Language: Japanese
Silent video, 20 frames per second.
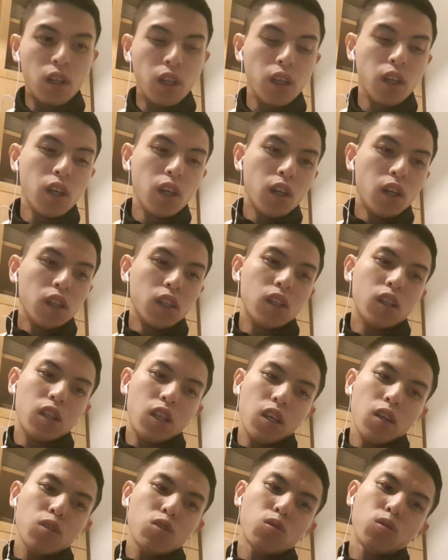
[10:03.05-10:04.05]
はい、ただ
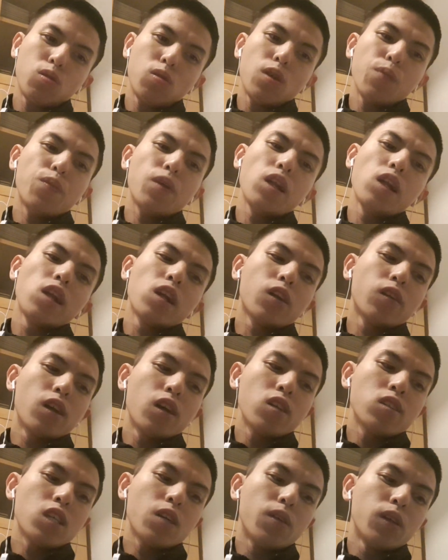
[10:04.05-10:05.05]
ねちょっとやっぱり
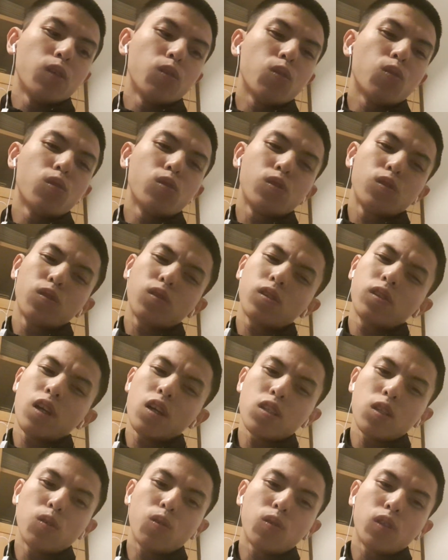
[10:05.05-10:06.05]
悔しさは残る
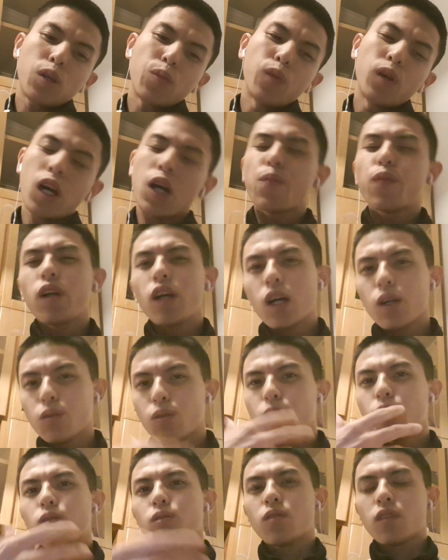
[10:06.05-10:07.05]
悔しさ残るもやもやが
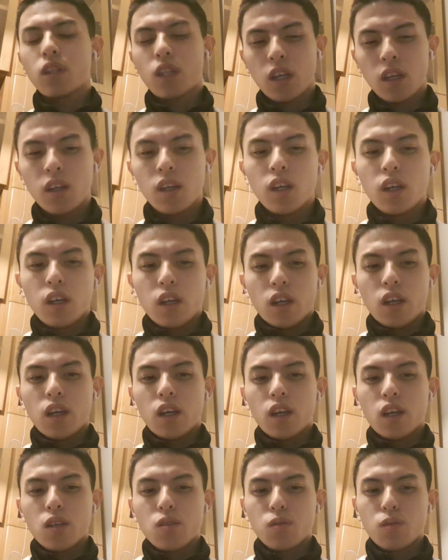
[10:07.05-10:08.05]
残るのでね、
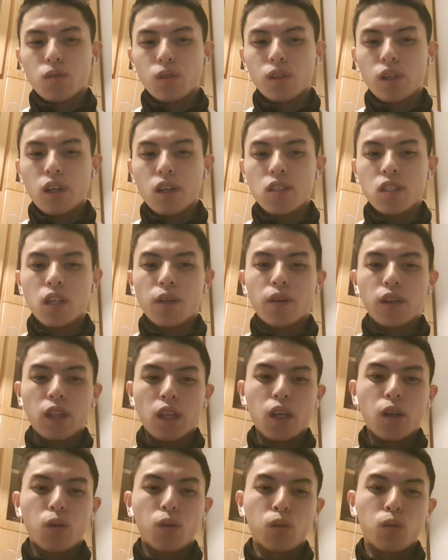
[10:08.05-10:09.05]
えー、その悔しさは
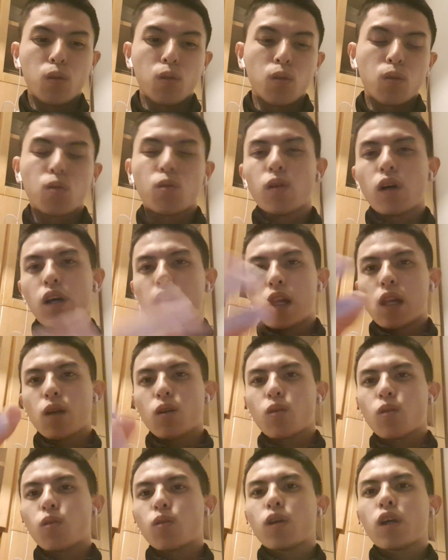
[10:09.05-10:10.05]
ねこの動画に
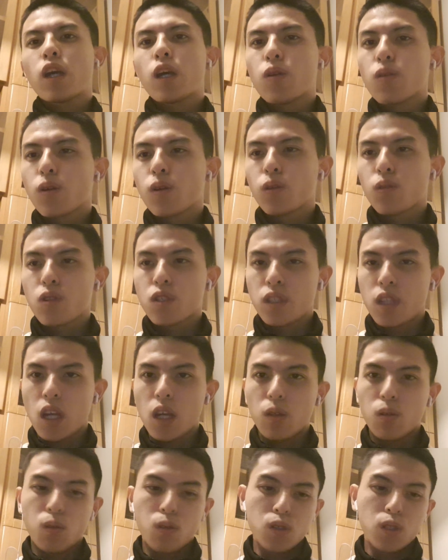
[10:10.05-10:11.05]
記録とし
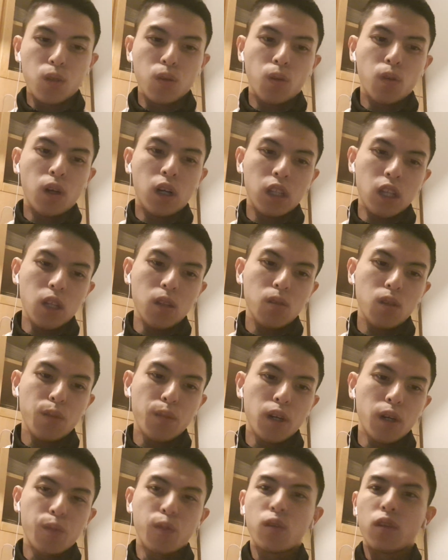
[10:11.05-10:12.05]
て残しておこうかなと
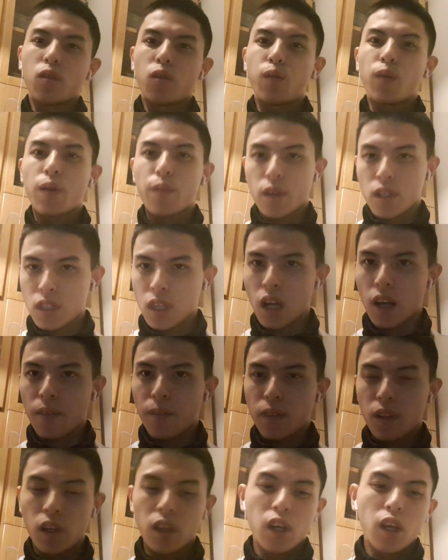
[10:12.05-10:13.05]
今思いました。
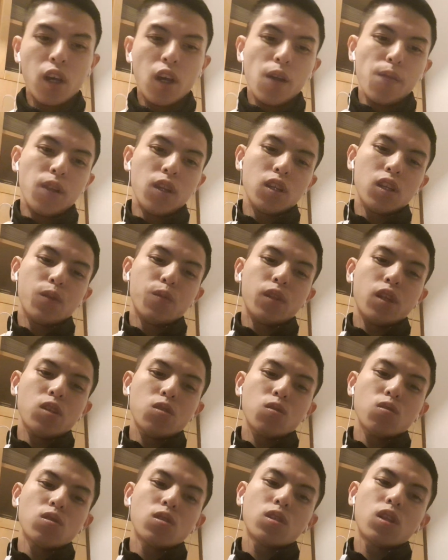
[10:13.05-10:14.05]
はい。皆さんもね、
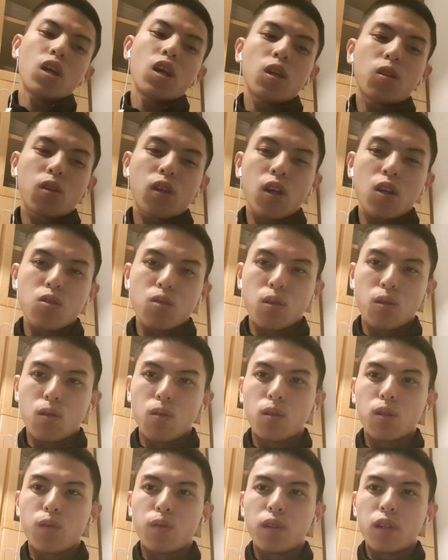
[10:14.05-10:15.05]
ちょっと辛い人が非常に
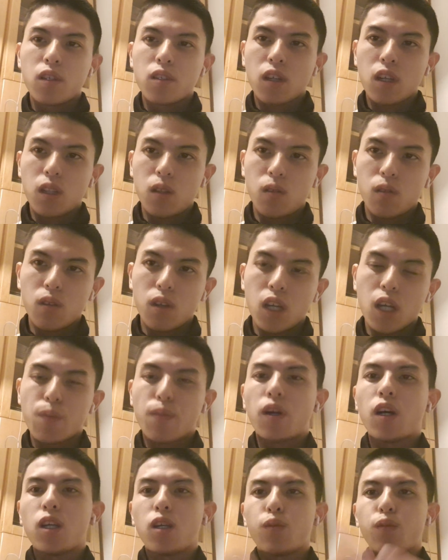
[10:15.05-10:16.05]
多いと思うんですけど、えー、
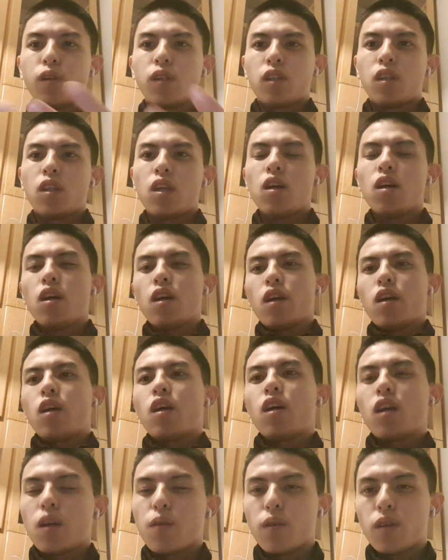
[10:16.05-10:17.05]
前を向いてね、
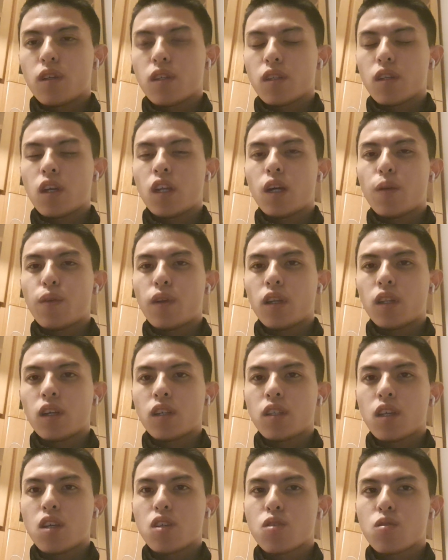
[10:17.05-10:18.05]
えー、選ばれ
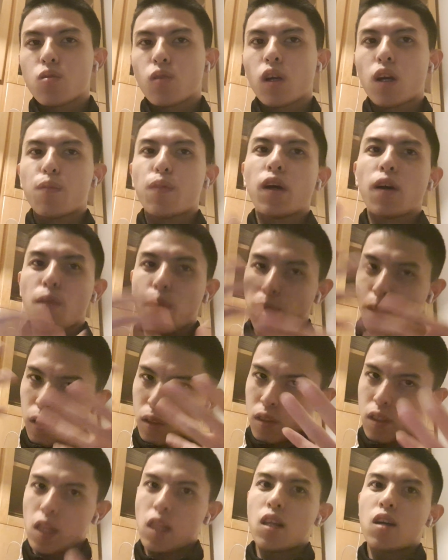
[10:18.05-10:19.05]
た選手とか、ま
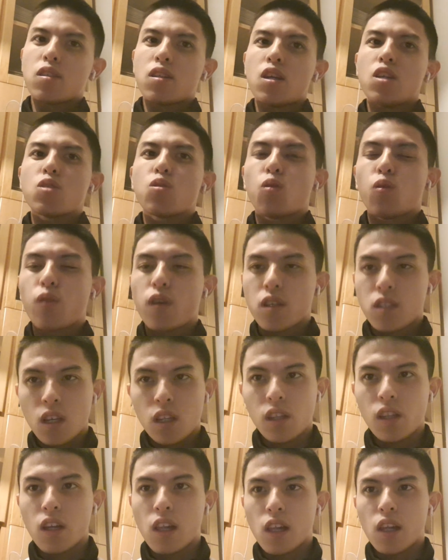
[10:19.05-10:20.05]
あ、好きな選手を応援し
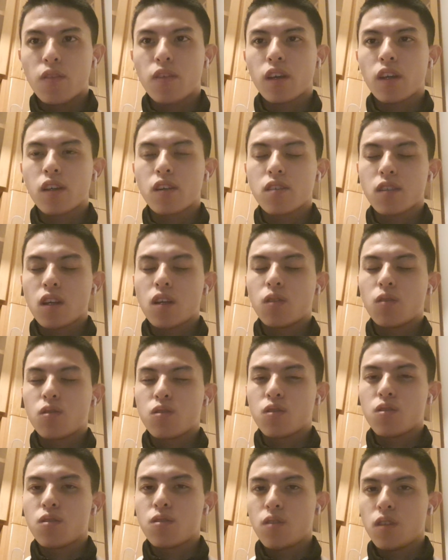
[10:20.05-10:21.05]
ていったり、フィギュアスケートを
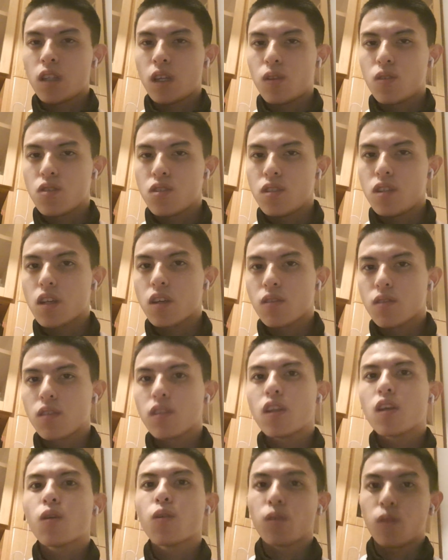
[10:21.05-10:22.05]
純粋に楽しんでいくっ
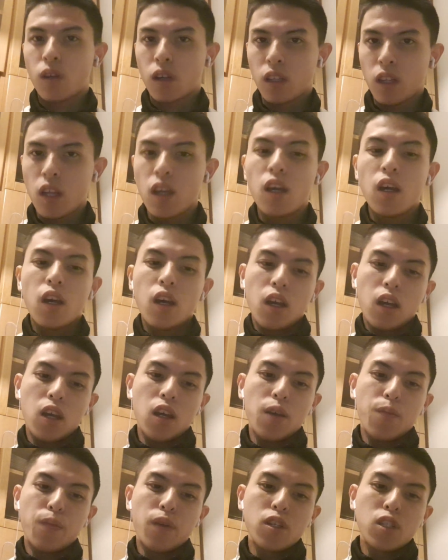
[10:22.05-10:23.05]
ていうことがね、
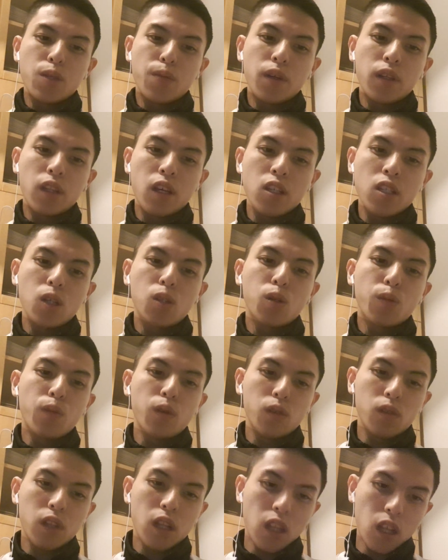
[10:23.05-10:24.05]
えー、やっぱ一番大事だと
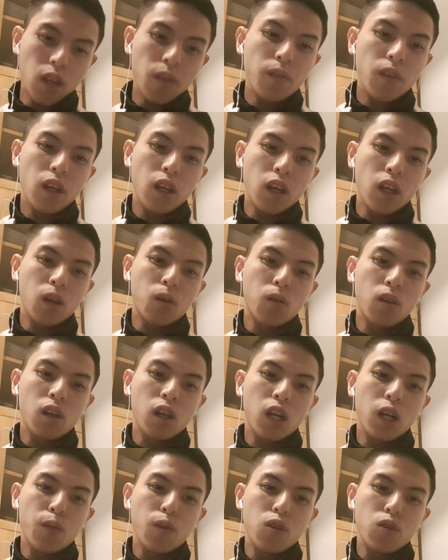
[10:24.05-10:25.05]
思うのでね、えー、これ
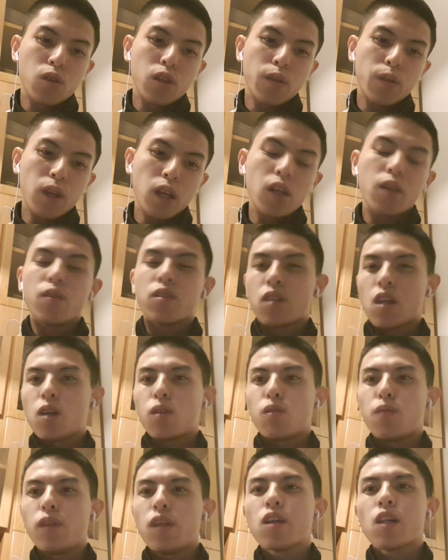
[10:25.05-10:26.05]
からも一緒にね、
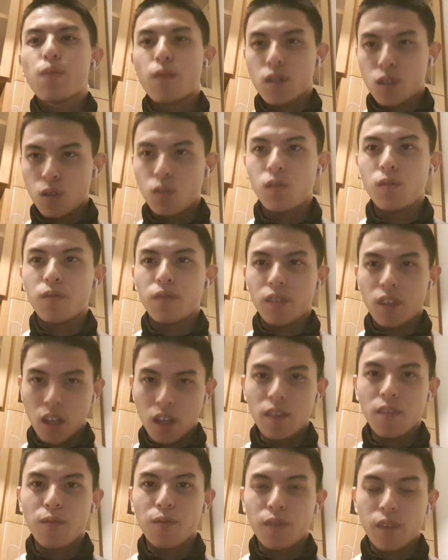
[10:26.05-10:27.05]
スケート見ていきましょう。
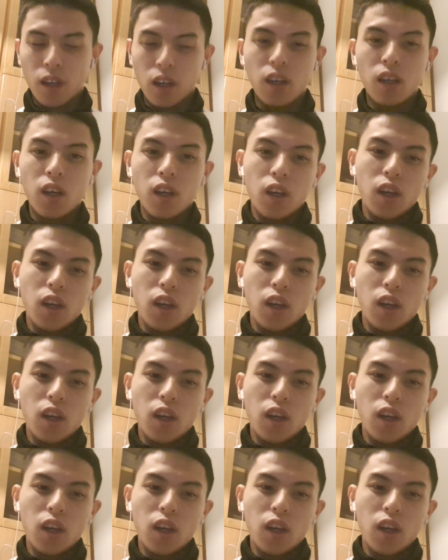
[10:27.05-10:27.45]
ね。はい。